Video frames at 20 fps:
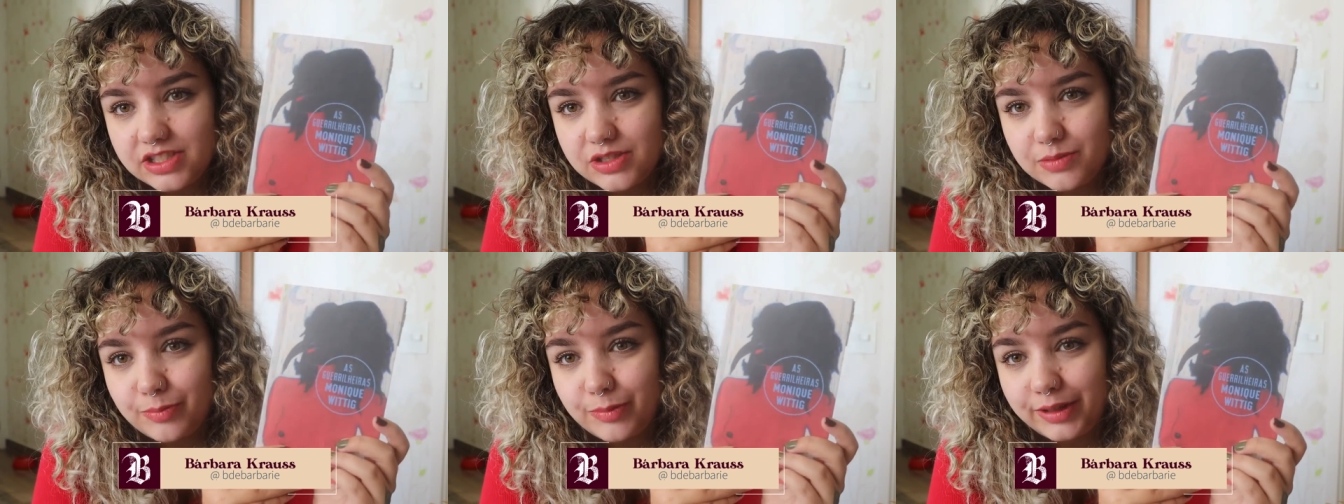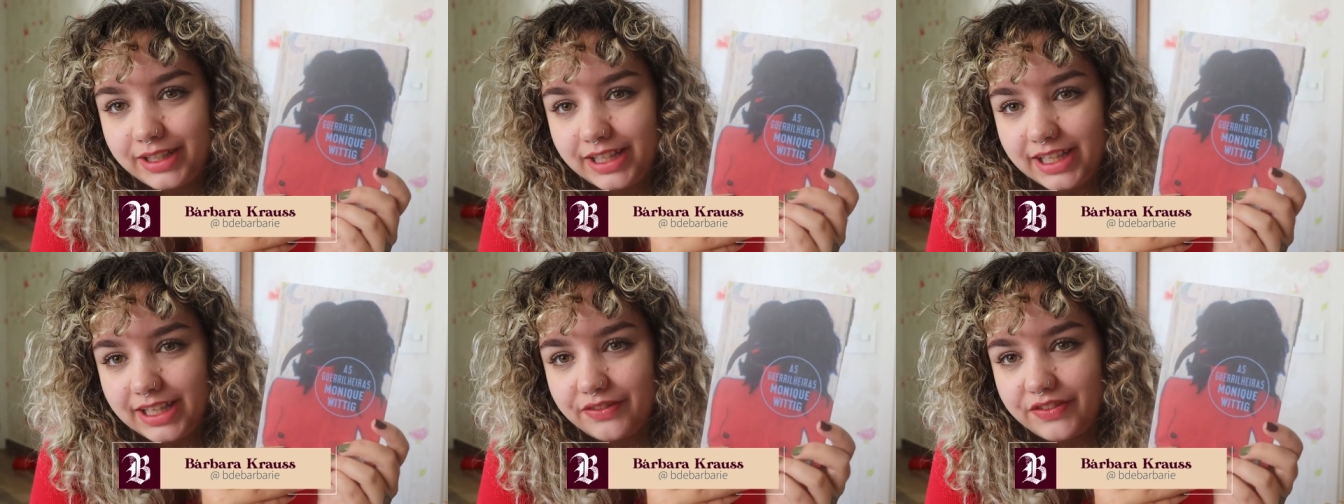de
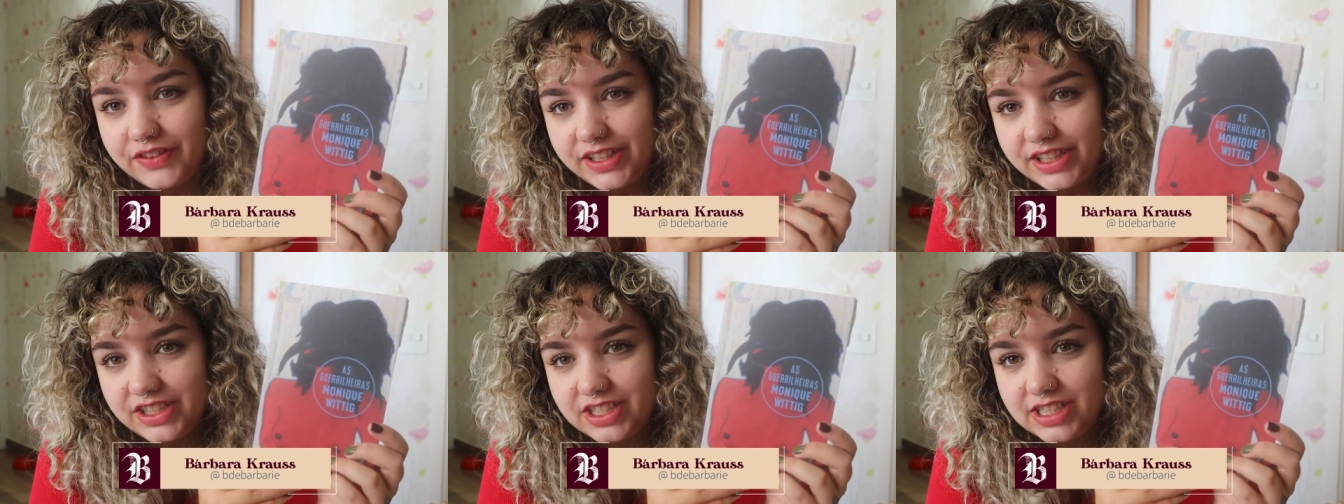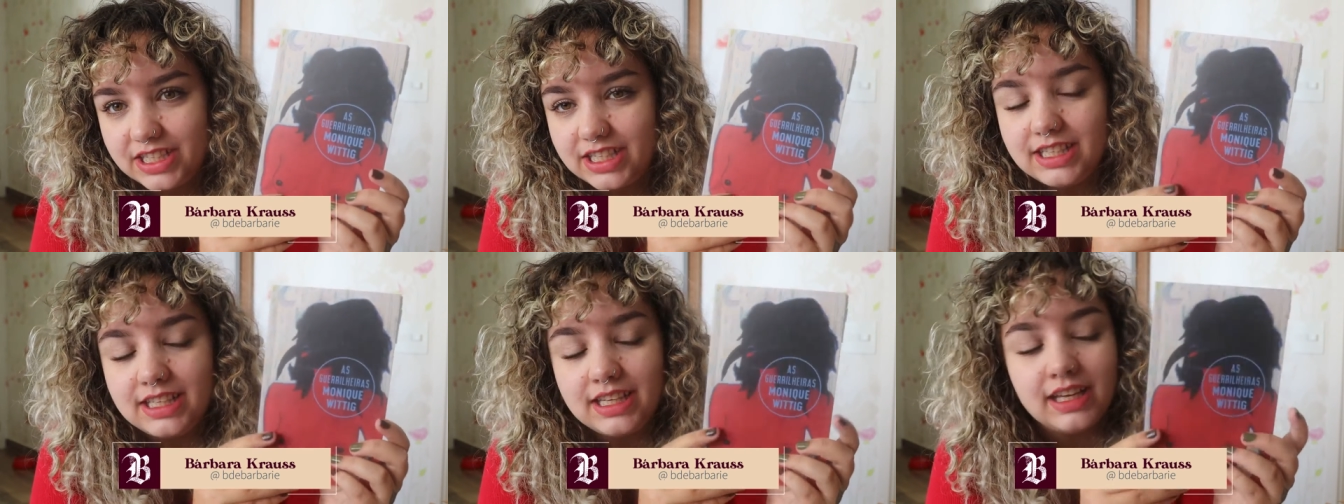Monique
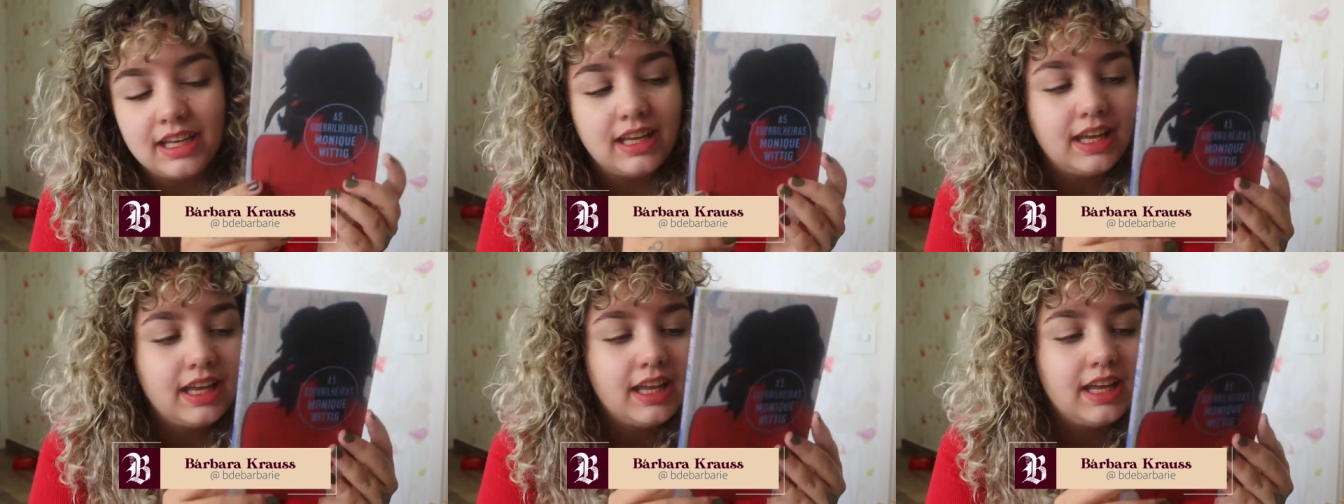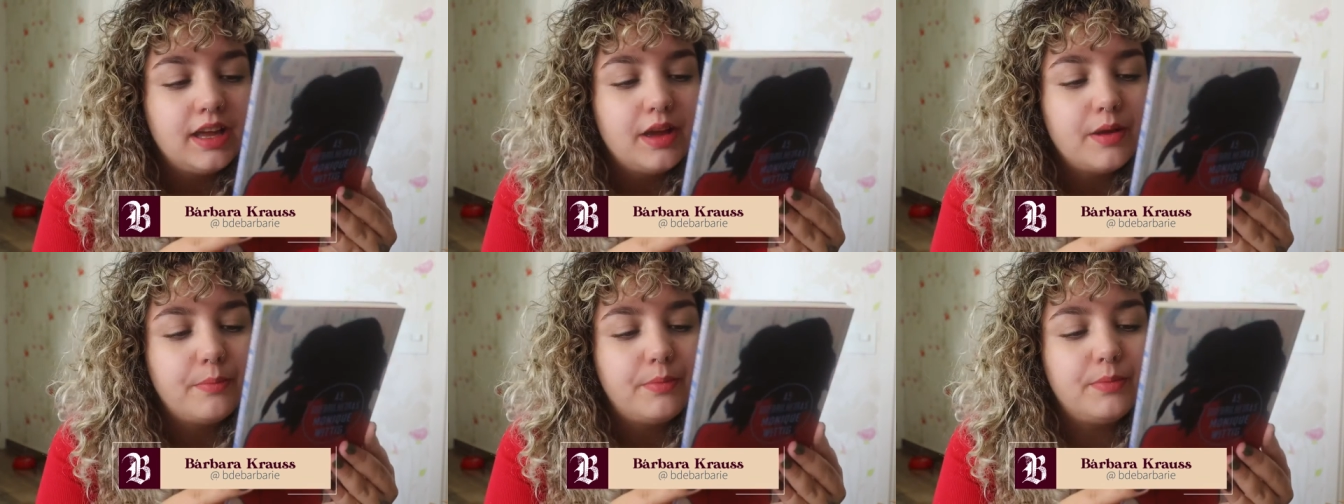Wittig,
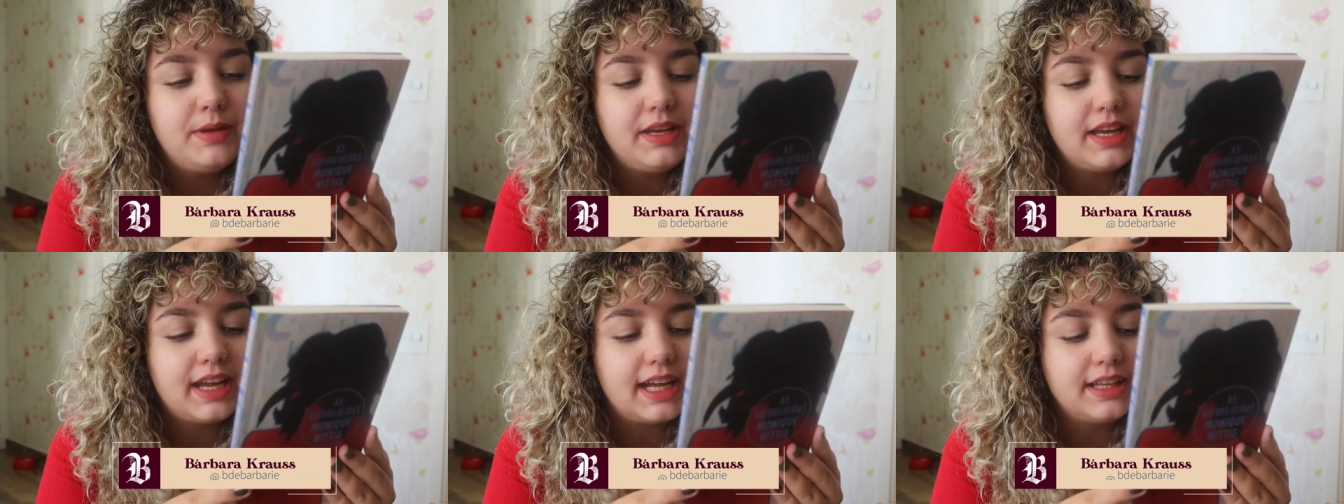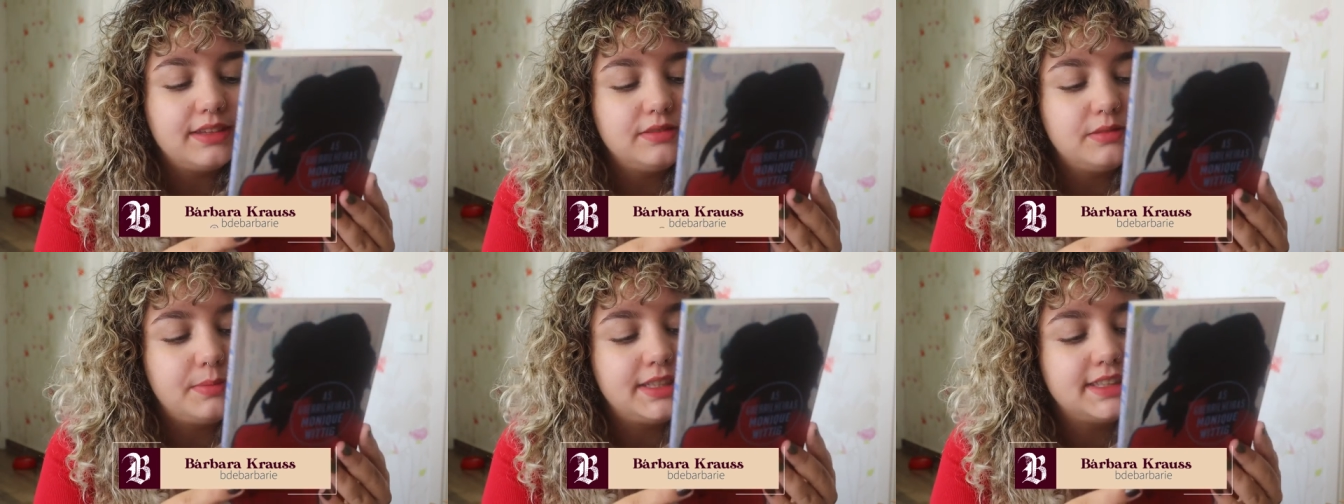
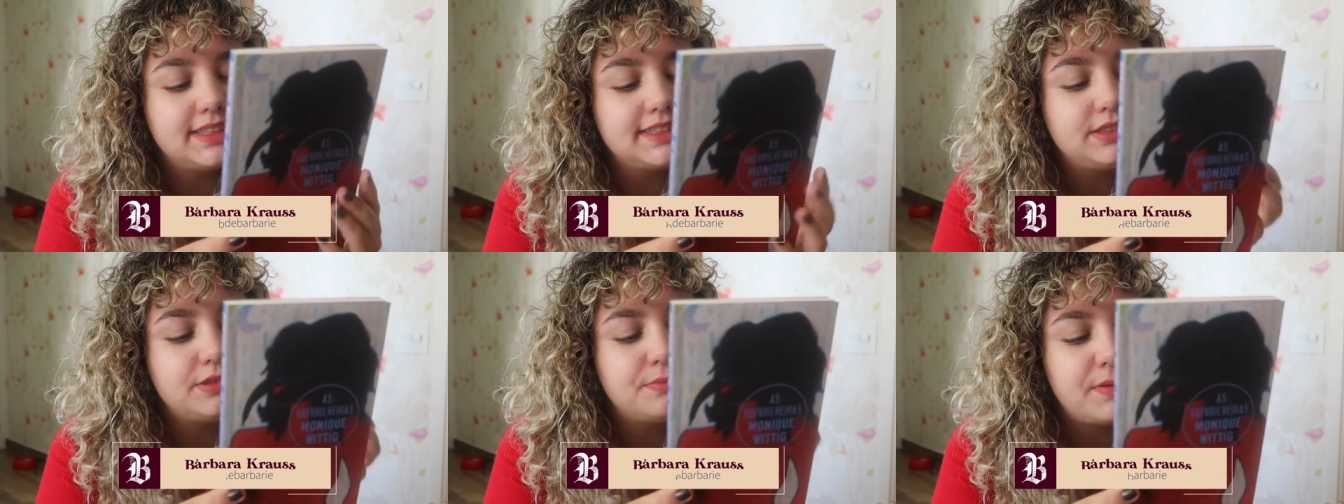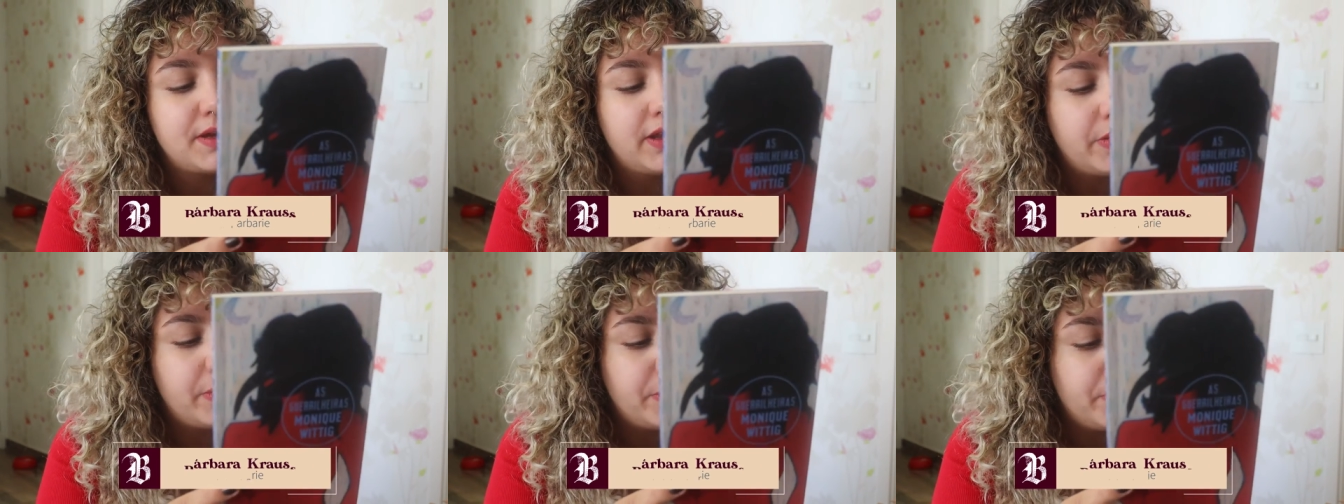publicado no Brasil pela